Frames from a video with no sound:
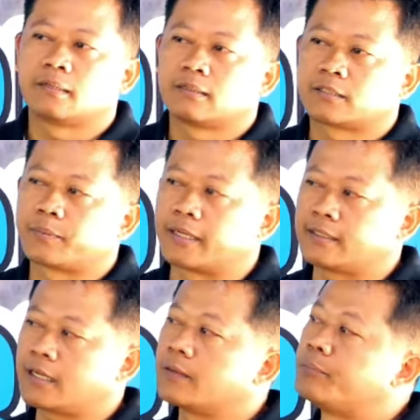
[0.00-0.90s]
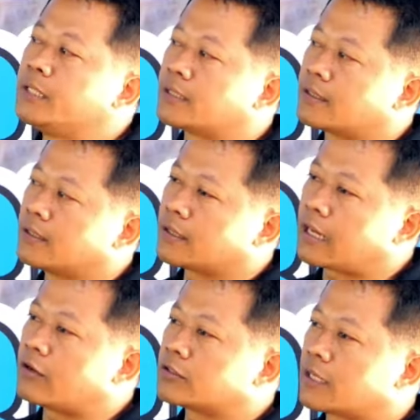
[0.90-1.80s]
Sebenarnya lebih ke
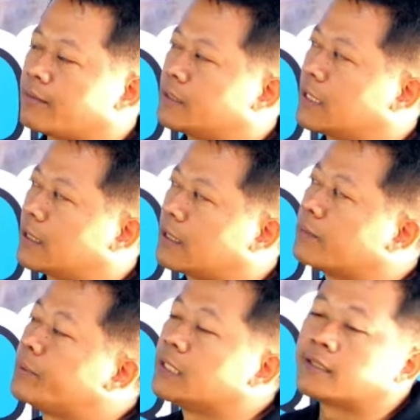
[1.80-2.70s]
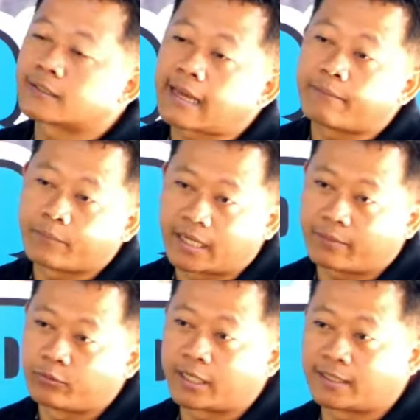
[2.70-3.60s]
kalau saya menyarankan lebih
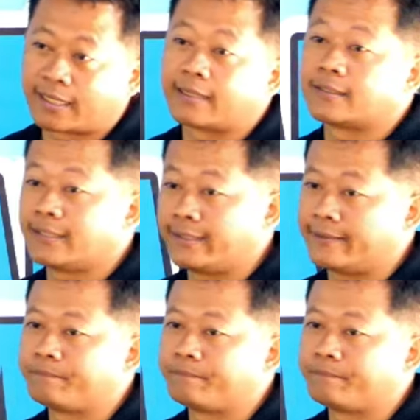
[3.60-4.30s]
ditambah bukan diganti.